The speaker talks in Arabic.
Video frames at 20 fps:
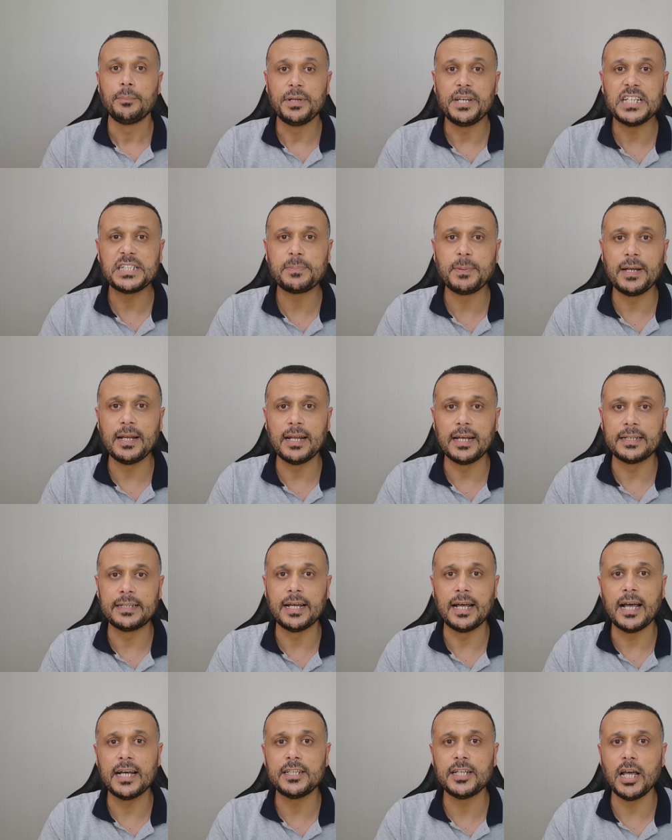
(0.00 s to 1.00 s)
بالنسبة
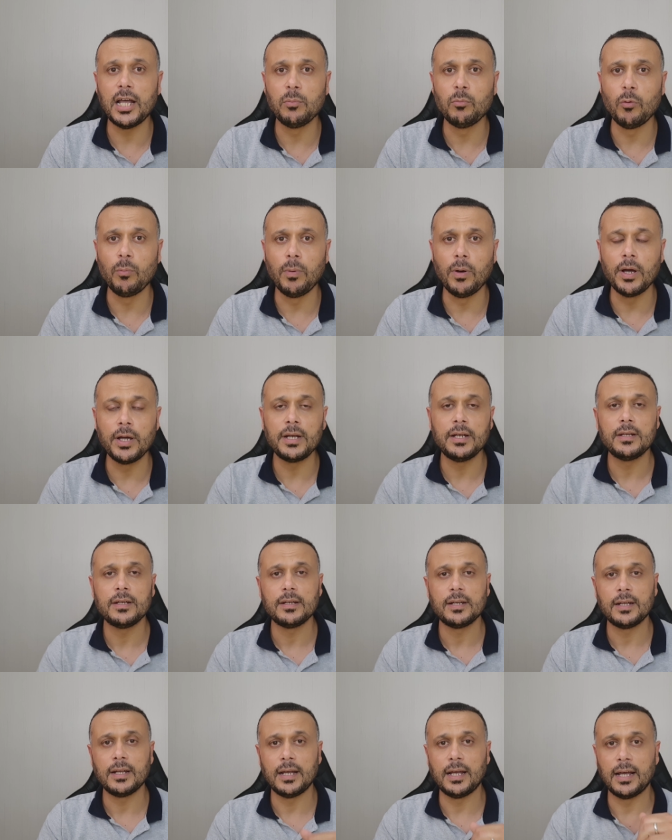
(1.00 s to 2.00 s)
للأداء أداء الموبايل
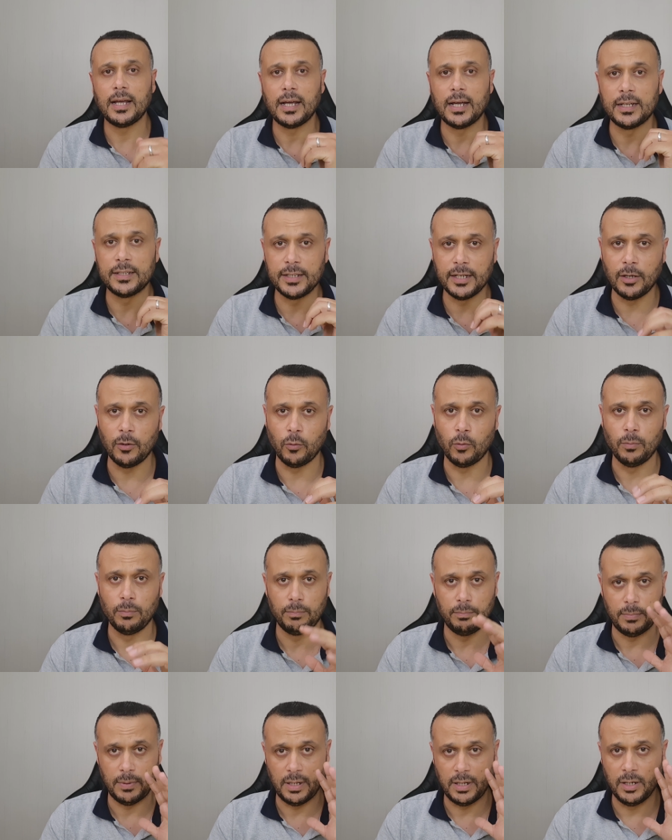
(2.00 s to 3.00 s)
أداؤه
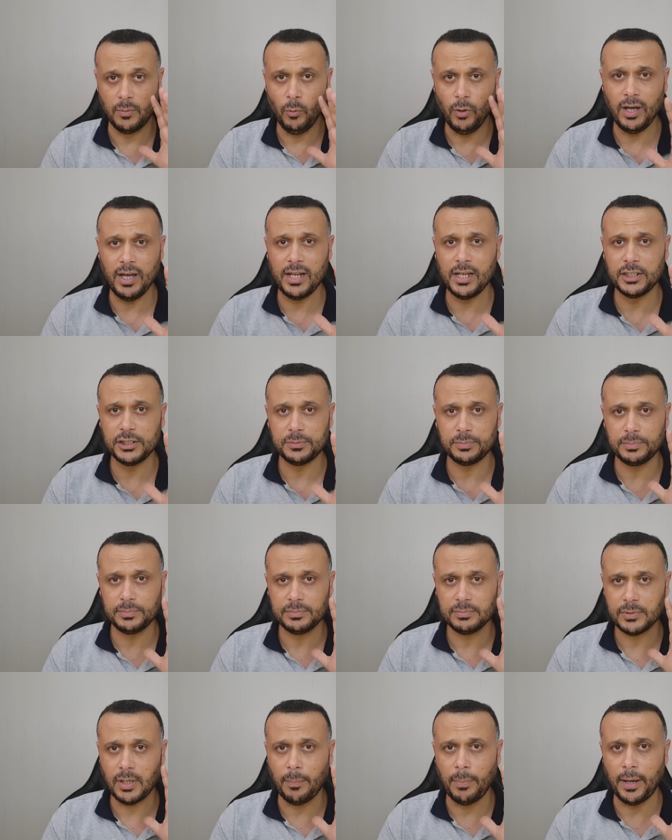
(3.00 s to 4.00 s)
المعالج
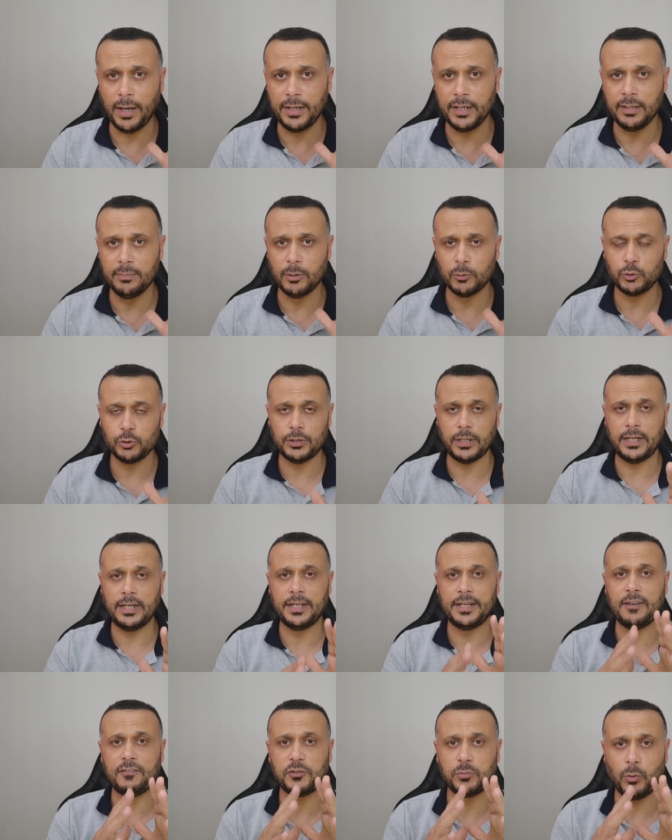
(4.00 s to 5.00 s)
طبعا الموجود
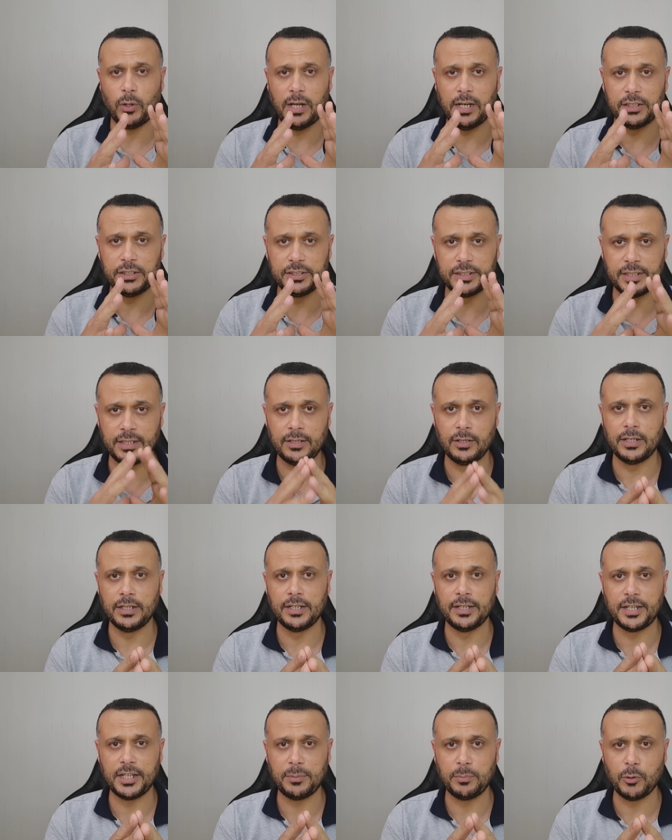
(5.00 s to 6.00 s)
عليه نفس معالج
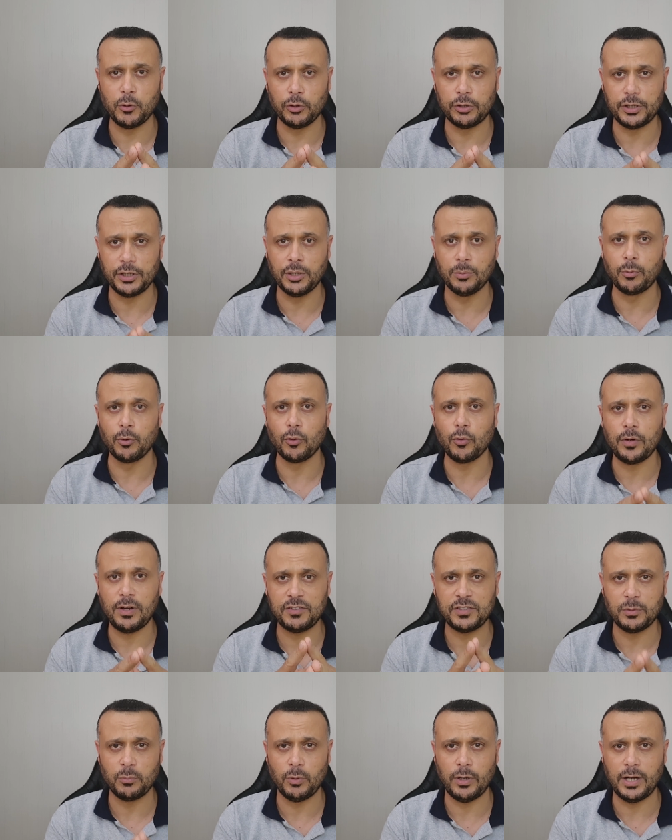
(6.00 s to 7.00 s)
الريدمي نوت 2 برو
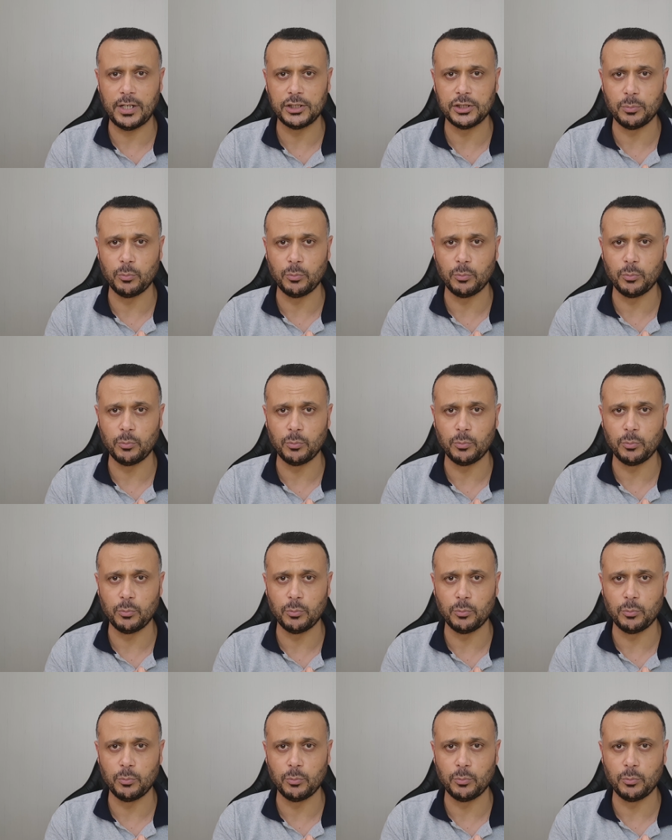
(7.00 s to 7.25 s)
نفس المعالج